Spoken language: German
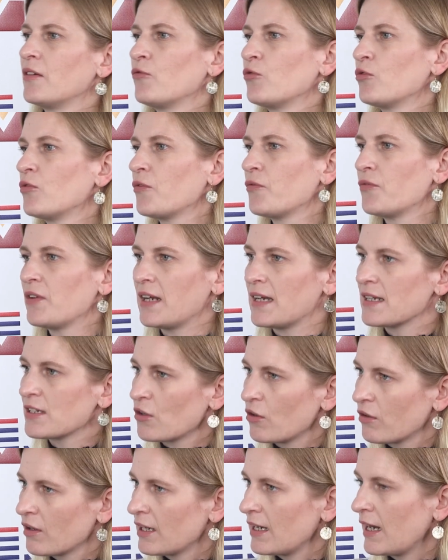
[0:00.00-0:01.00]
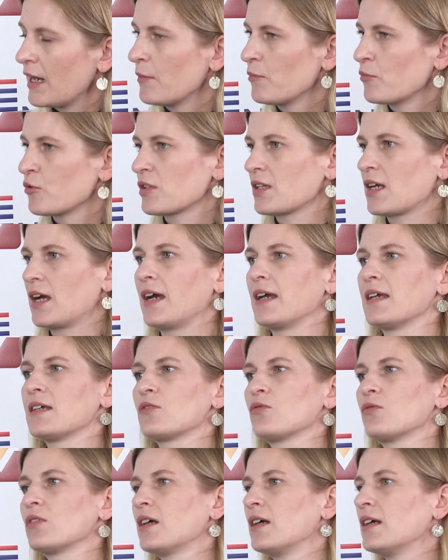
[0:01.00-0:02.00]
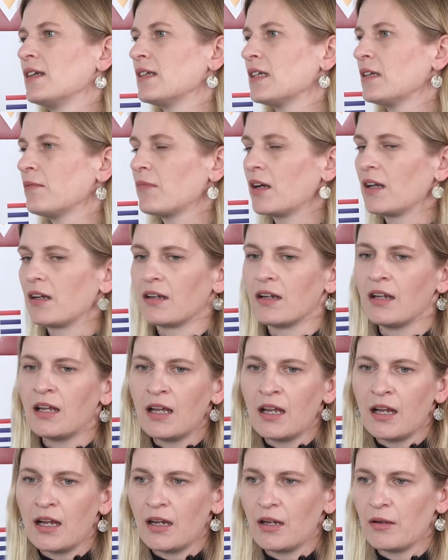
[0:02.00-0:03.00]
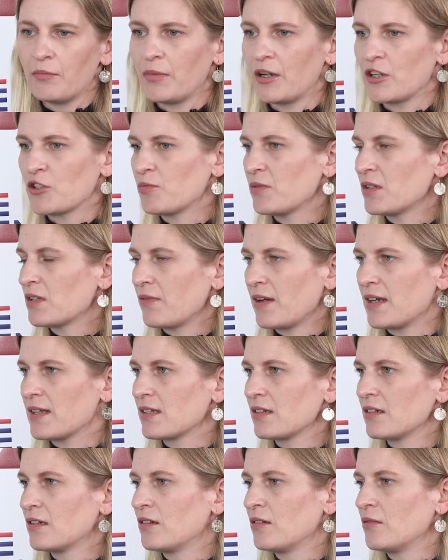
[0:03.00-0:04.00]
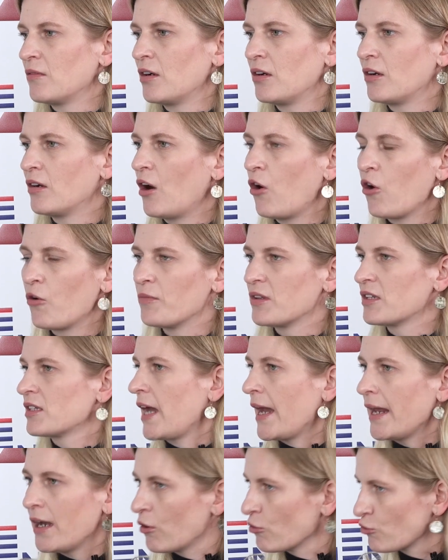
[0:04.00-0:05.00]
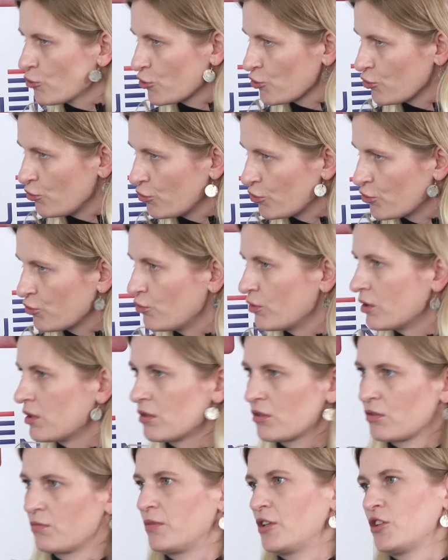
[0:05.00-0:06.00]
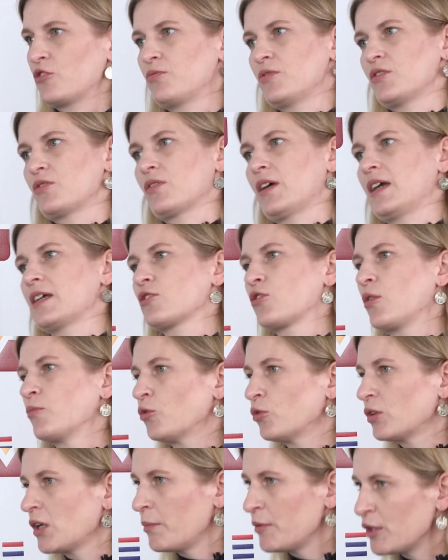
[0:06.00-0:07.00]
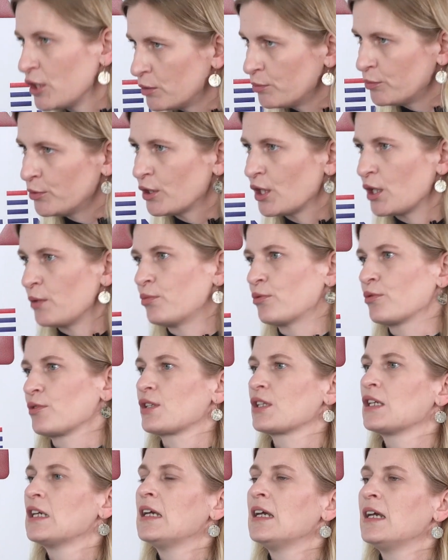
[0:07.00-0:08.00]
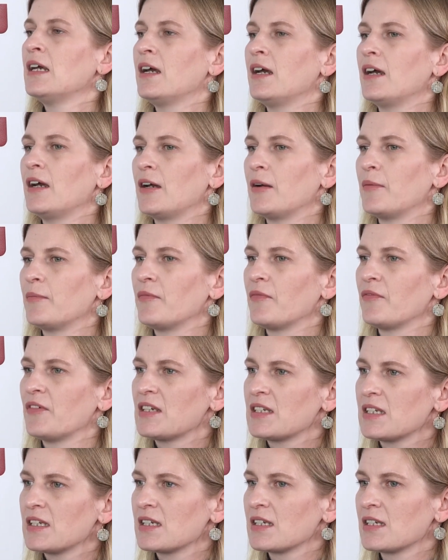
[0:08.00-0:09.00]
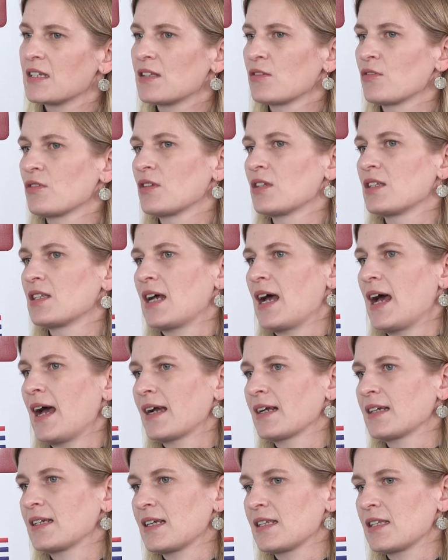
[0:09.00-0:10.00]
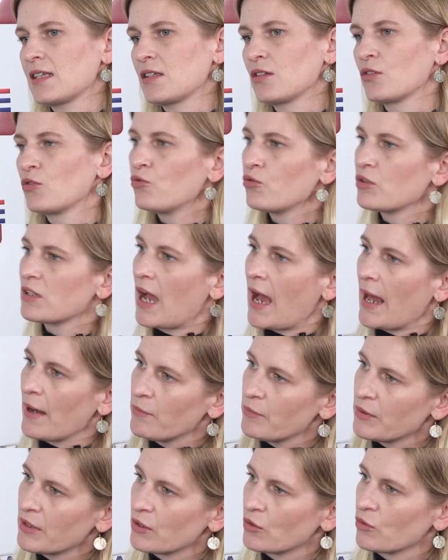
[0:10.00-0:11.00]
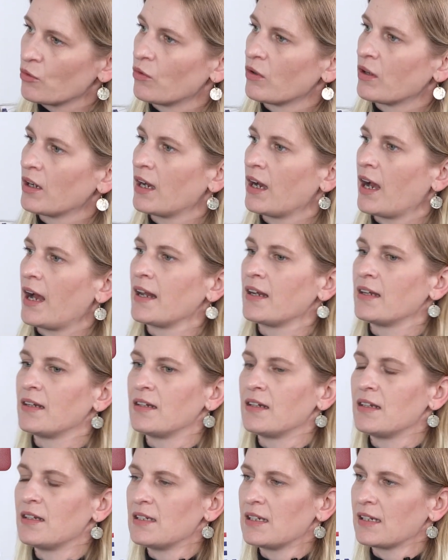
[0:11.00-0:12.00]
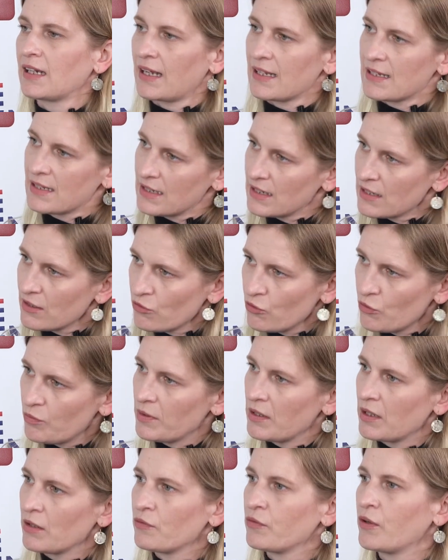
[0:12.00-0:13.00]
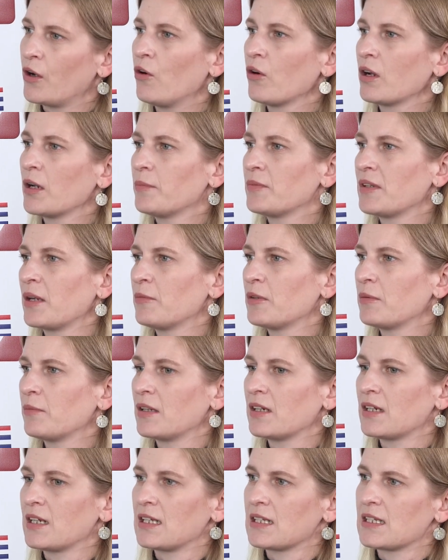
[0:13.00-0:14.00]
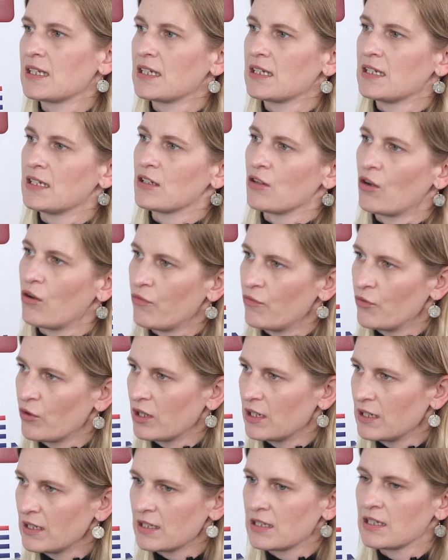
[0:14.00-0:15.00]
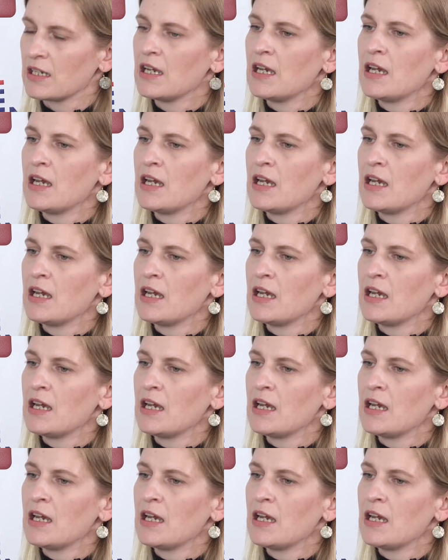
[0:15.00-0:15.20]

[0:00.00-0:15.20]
wo vielleicht auch ein Kleinbus reicht oder in dem man ähm, beispielsweise äh, auch mit Teilautostrukturen zum Beispiel zurechtkommt oder mit einem Bürgerbus. Ähm, wichtig ist sozusagen, dass es eine gute Anbindung an den restlichen ÖPNV gibt, damit man tatsächlich auch wirklich